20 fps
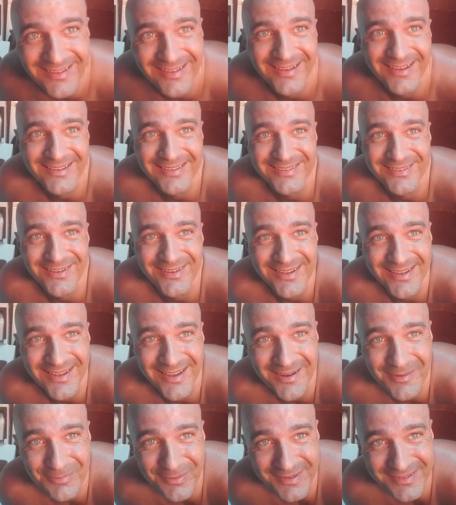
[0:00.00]
É isso aí,
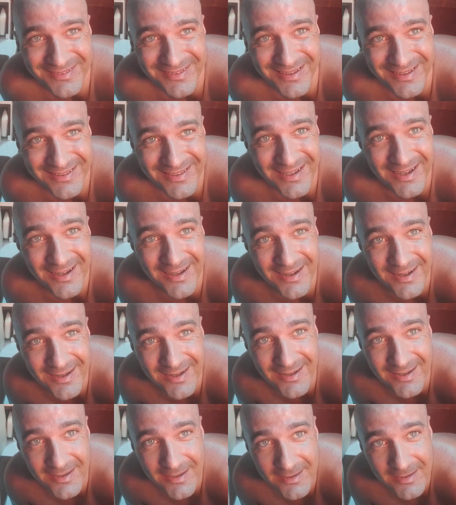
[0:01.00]
rapaziada.
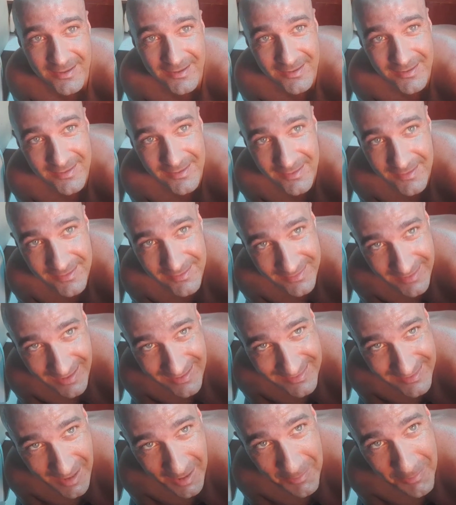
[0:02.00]

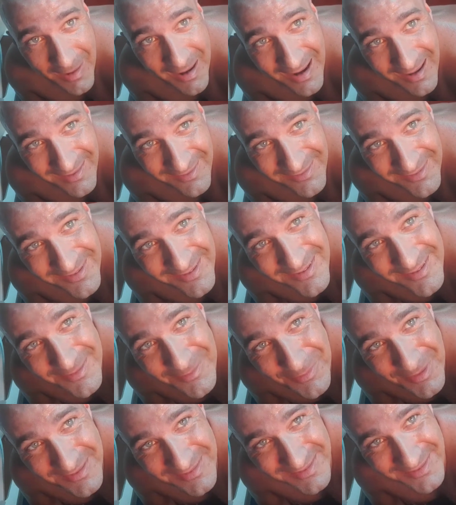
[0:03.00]
Dá trabalho,
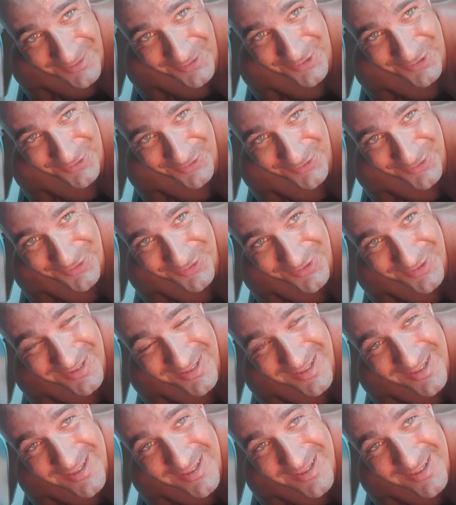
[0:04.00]
mas é gostoso.